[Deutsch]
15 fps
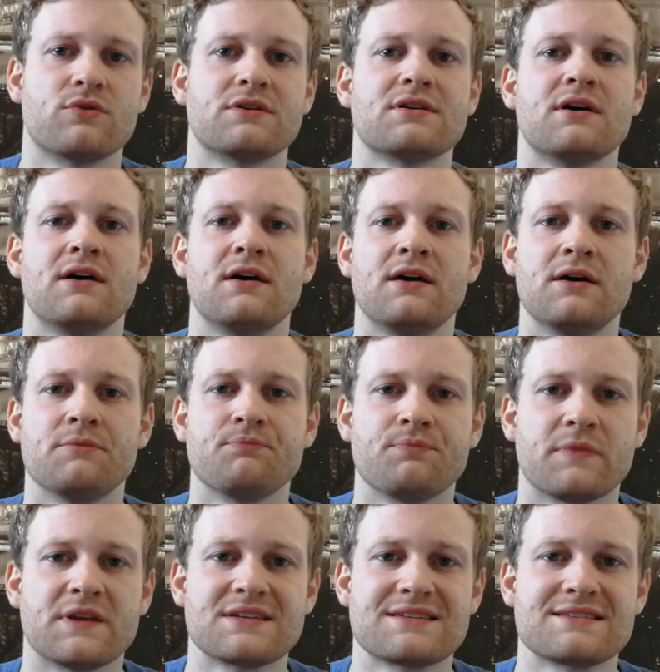Und
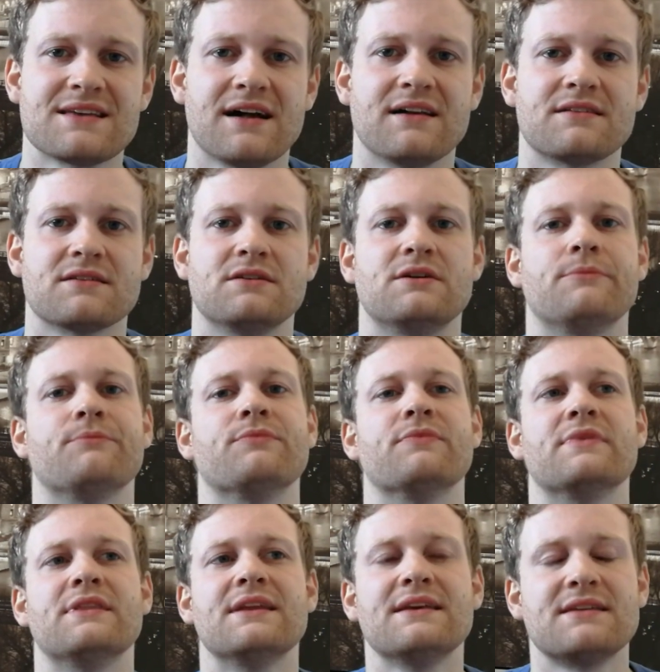es ist halt ähm,
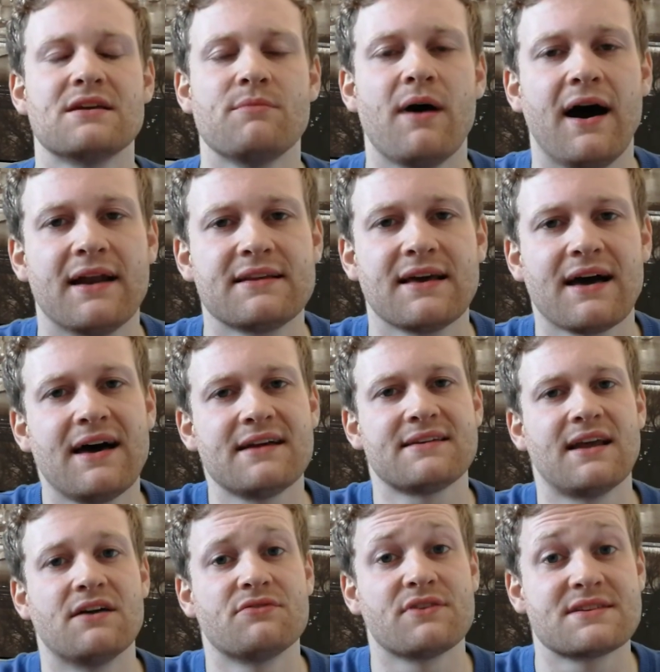nicht immer
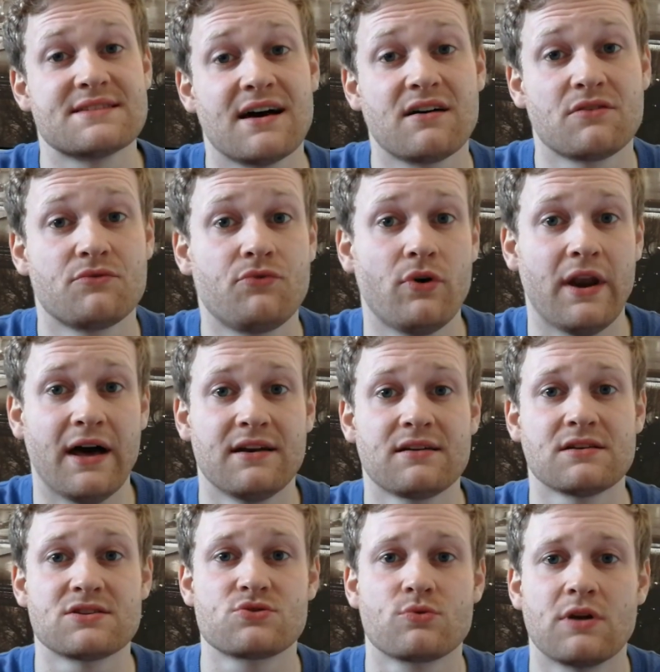angeraten, einfach Sachen von
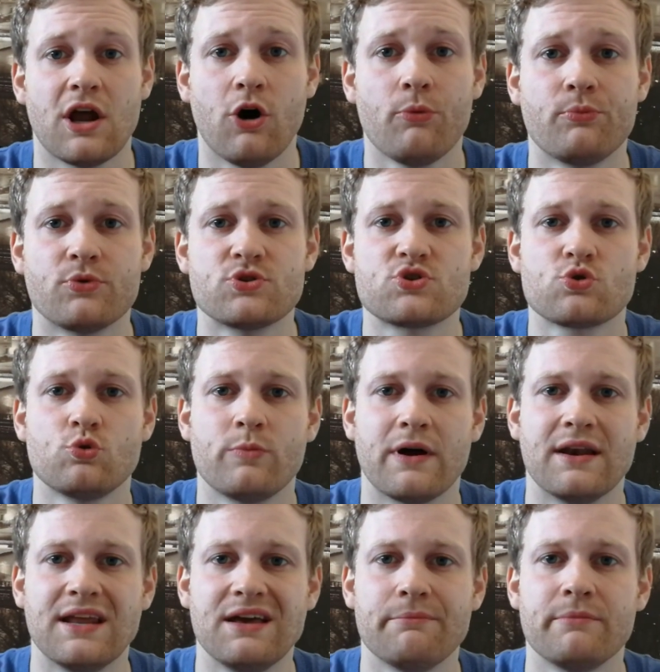anderen zu glauben und zu
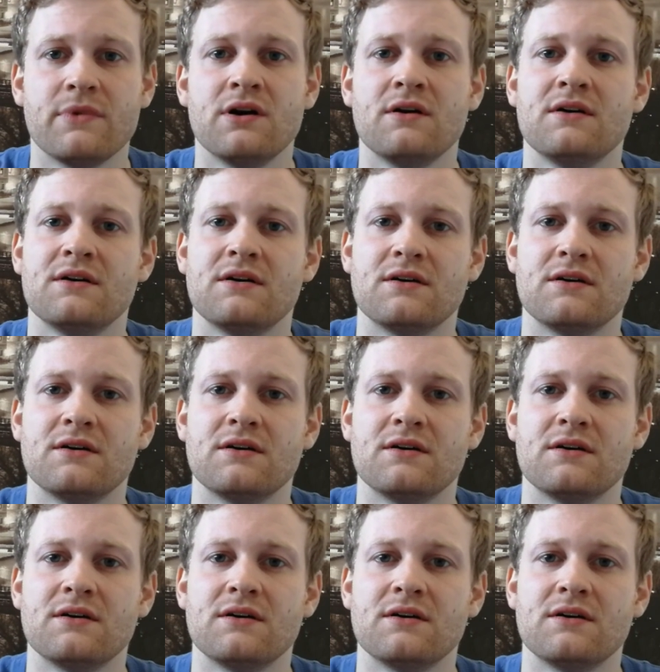übernehmen.